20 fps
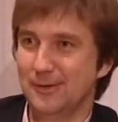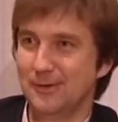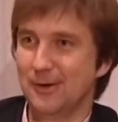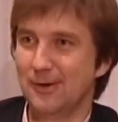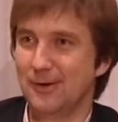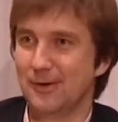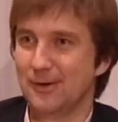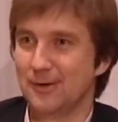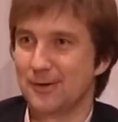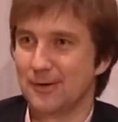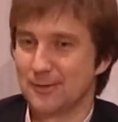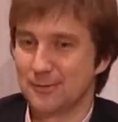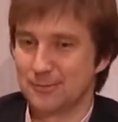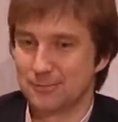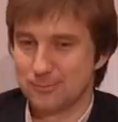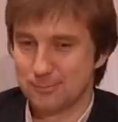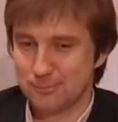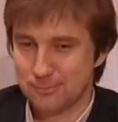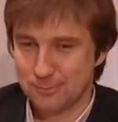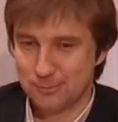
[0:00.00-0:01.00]
А,
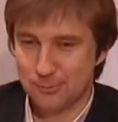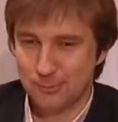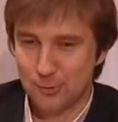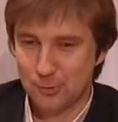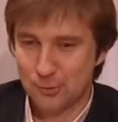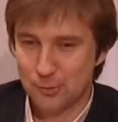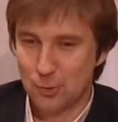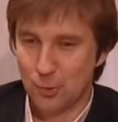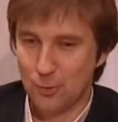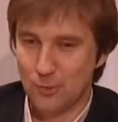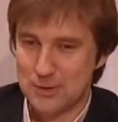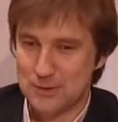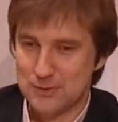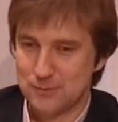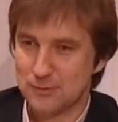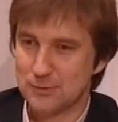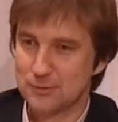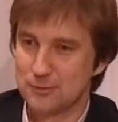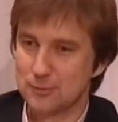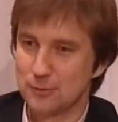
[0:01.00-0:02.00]
кто вас
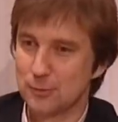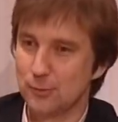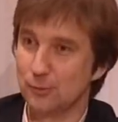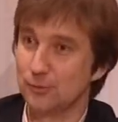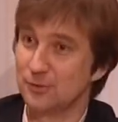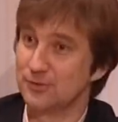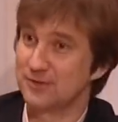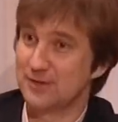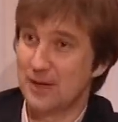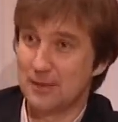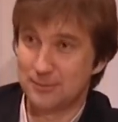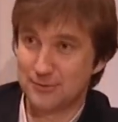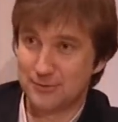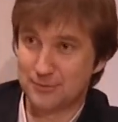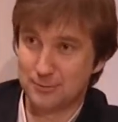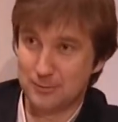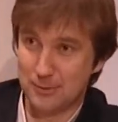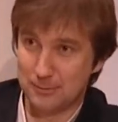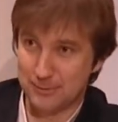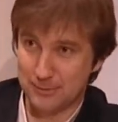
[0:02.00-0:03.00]
выдвинул? Вы сами
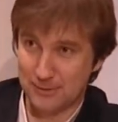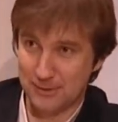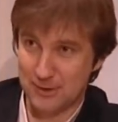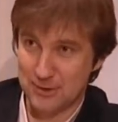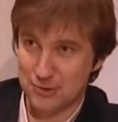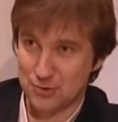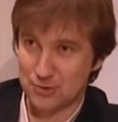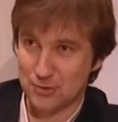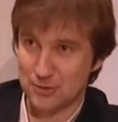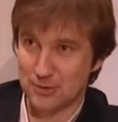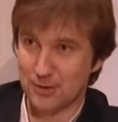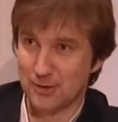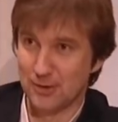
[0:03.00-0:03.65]
себя предложили?